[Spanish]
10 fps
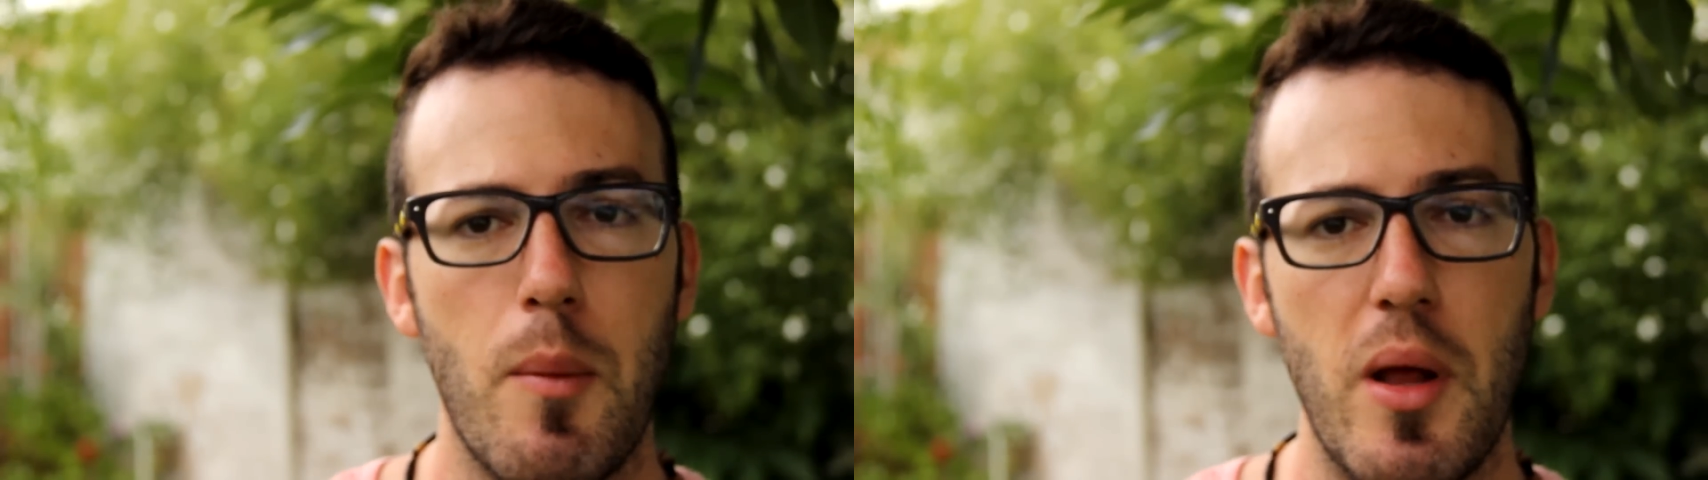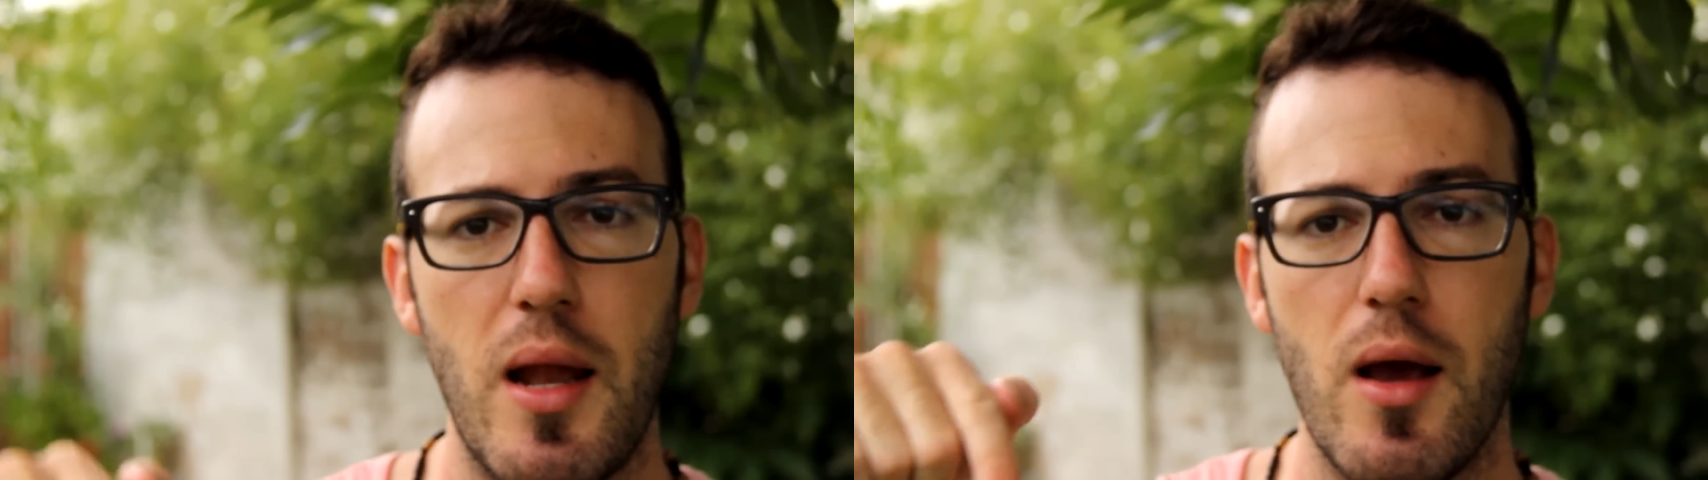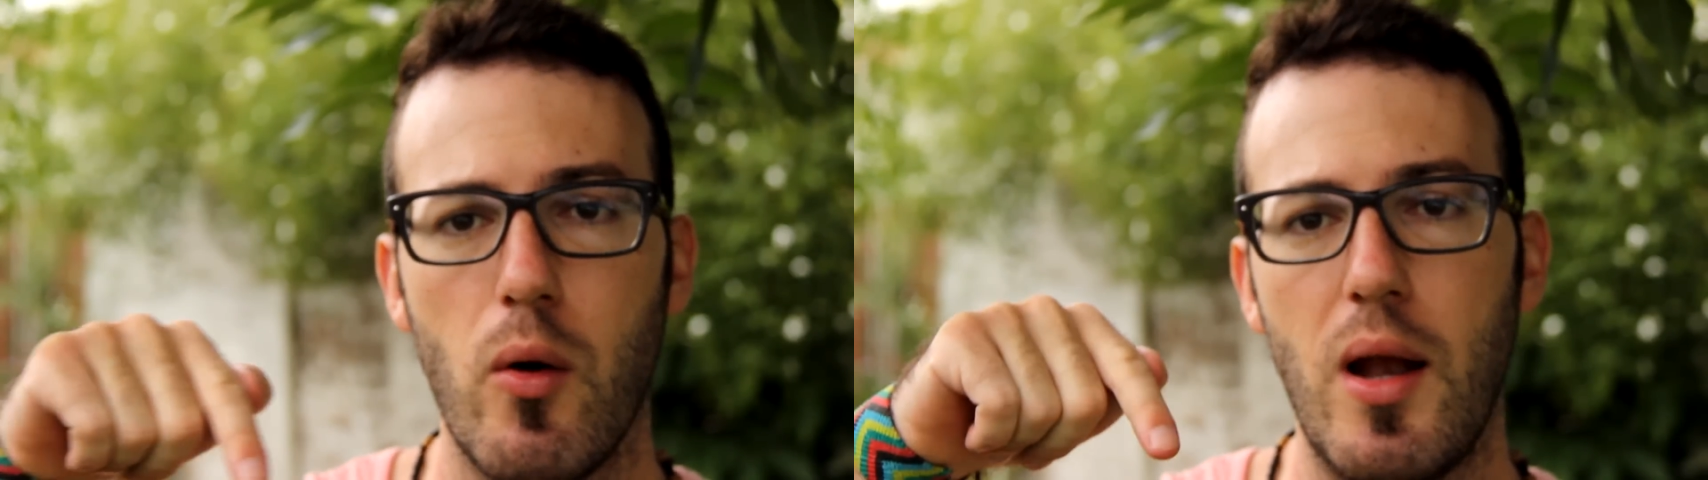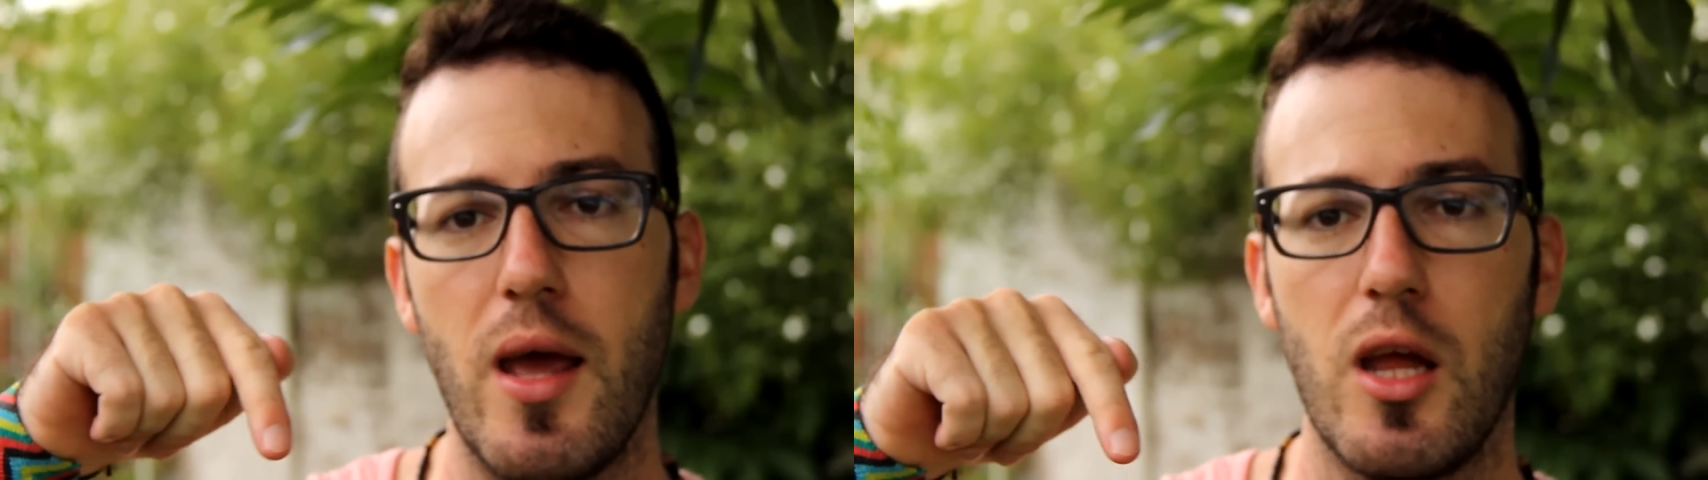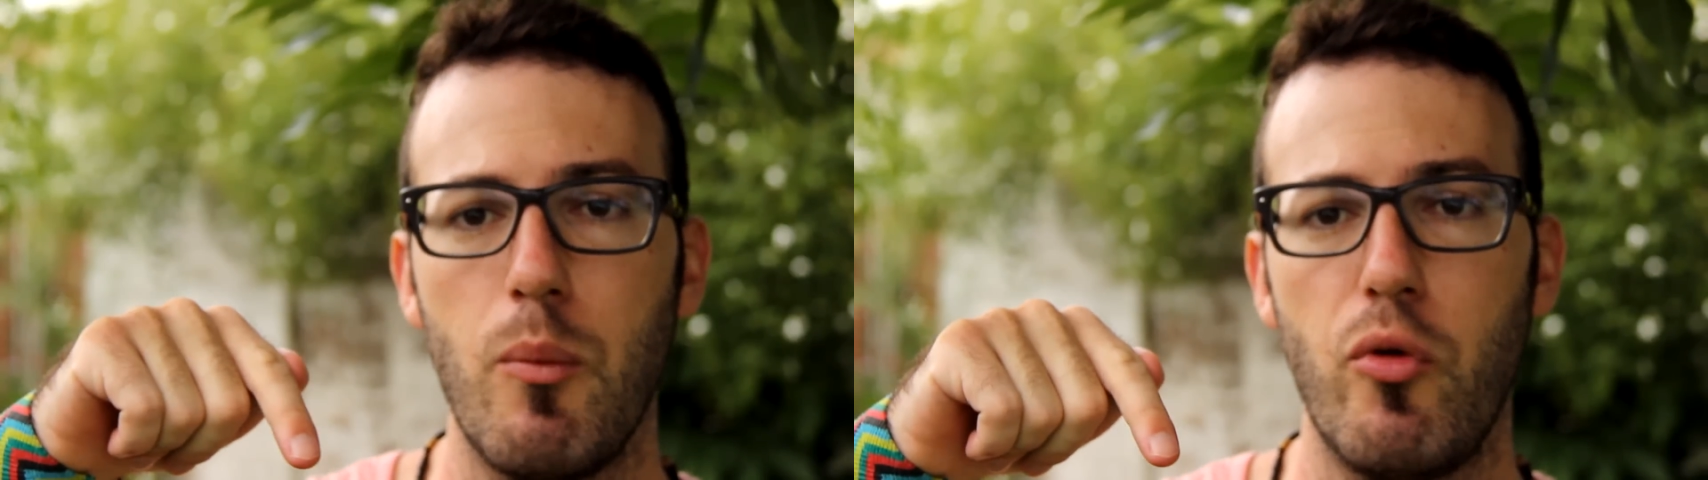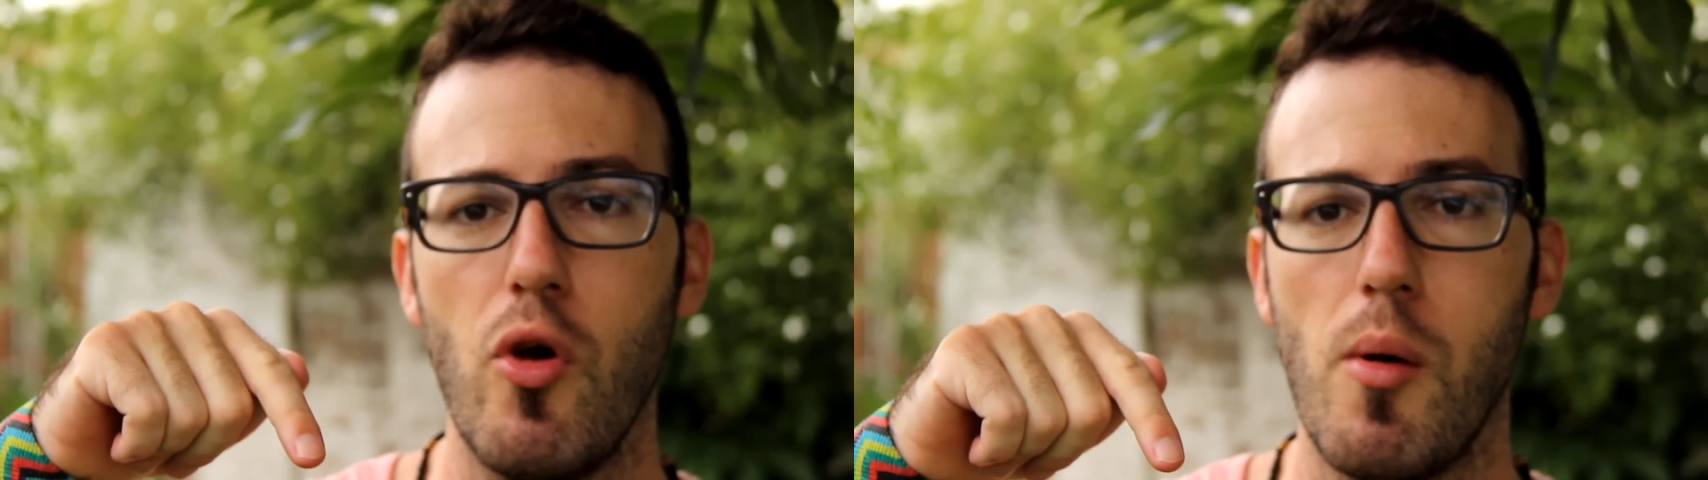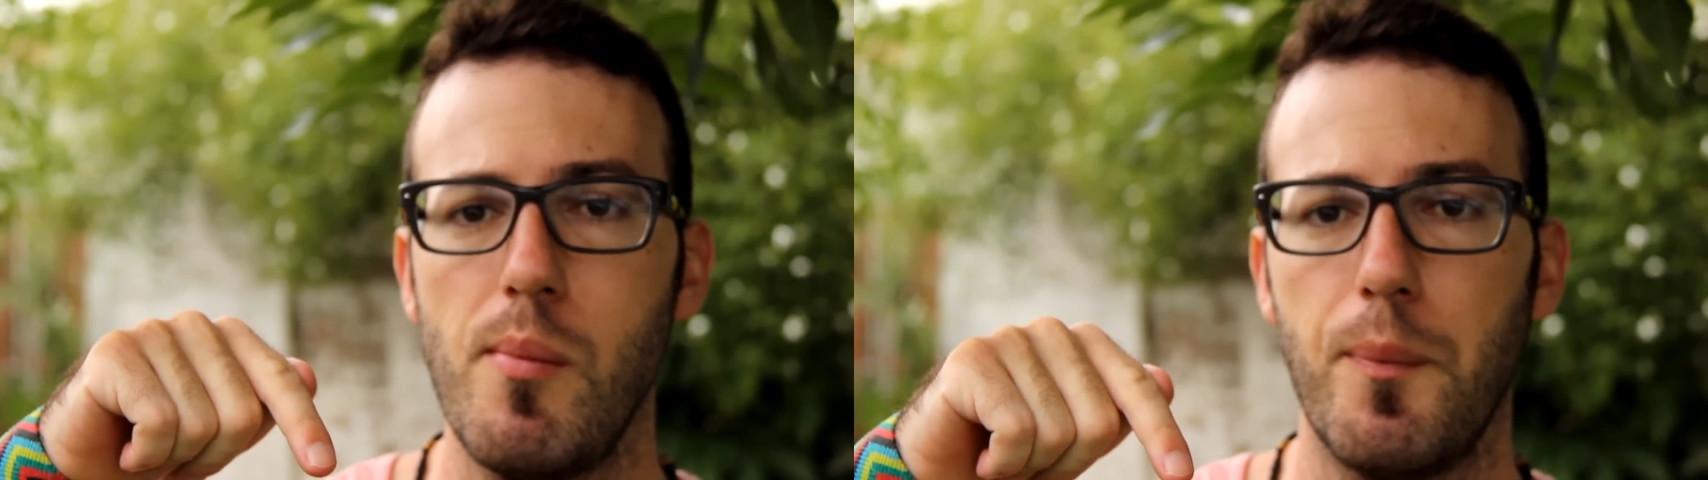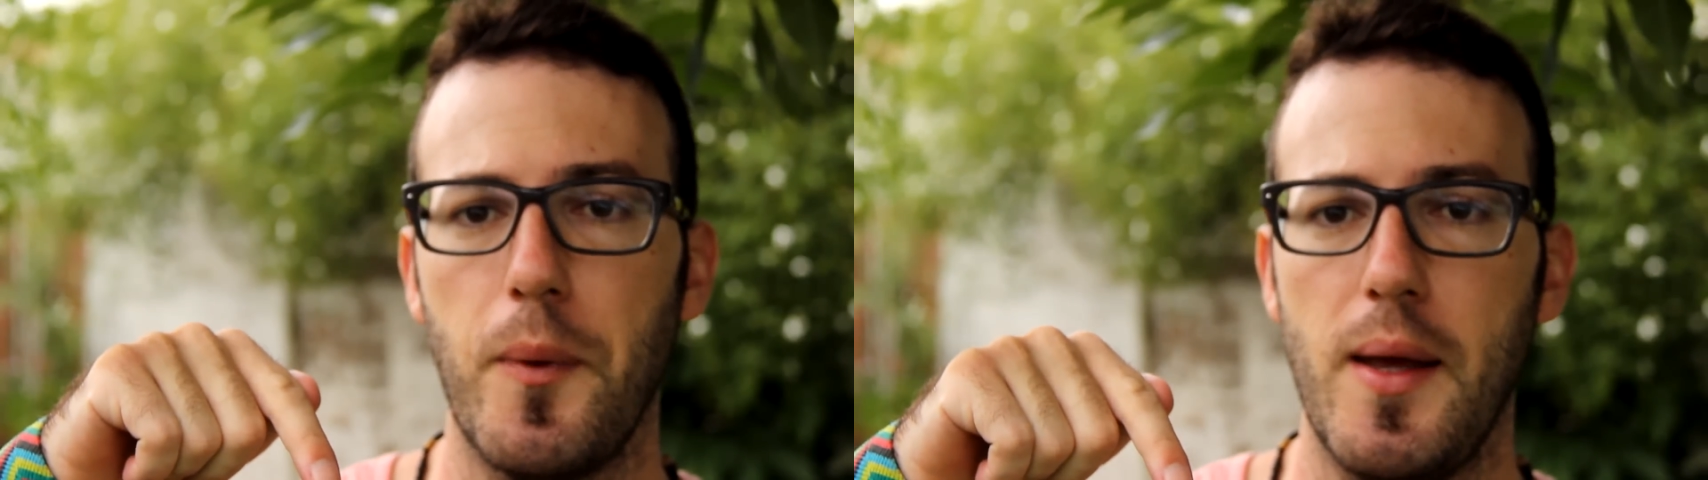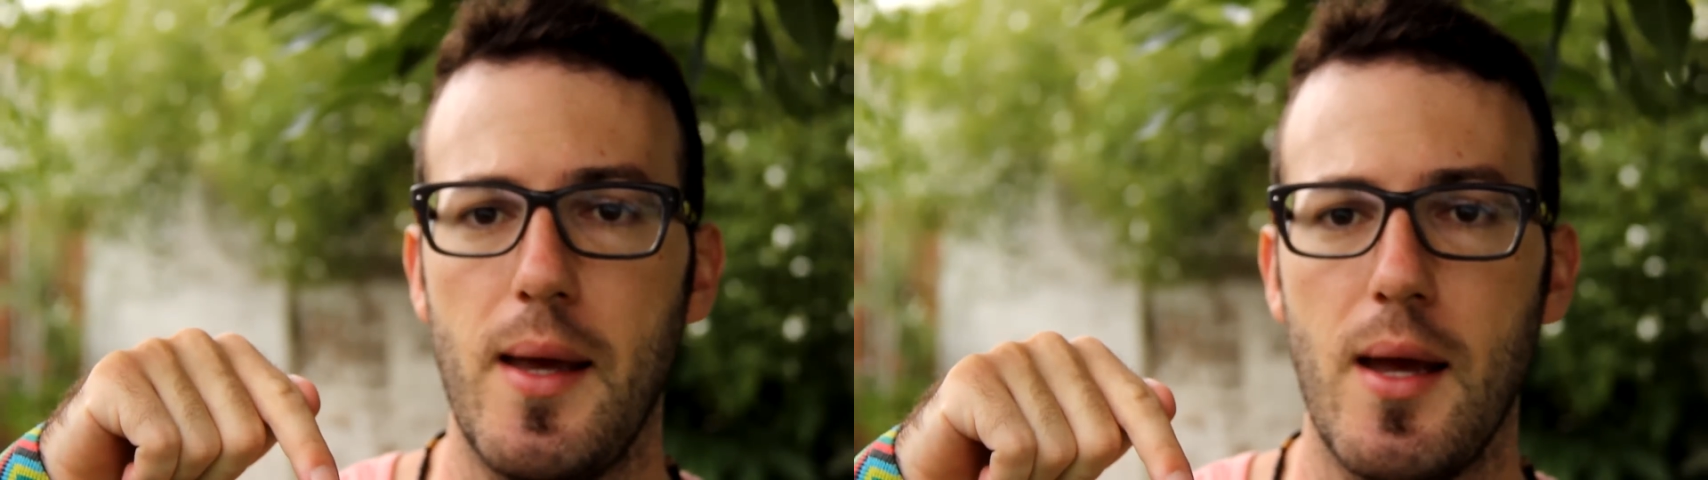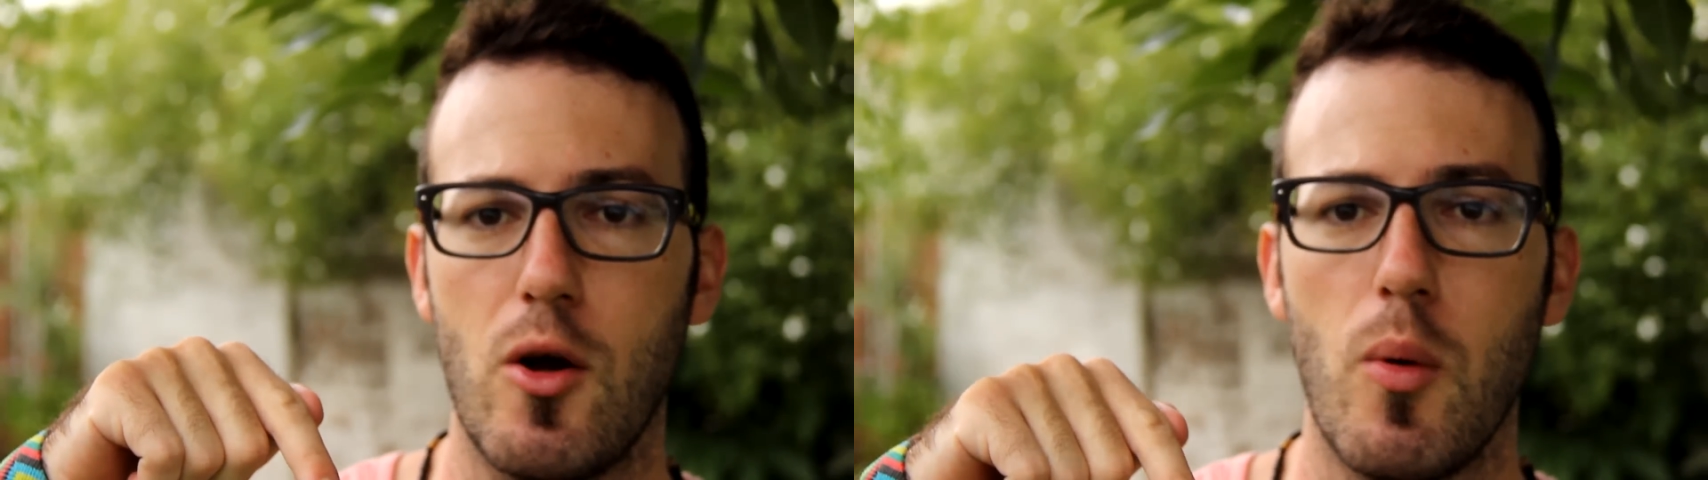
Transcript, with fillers: también le dejo en la descripción eh,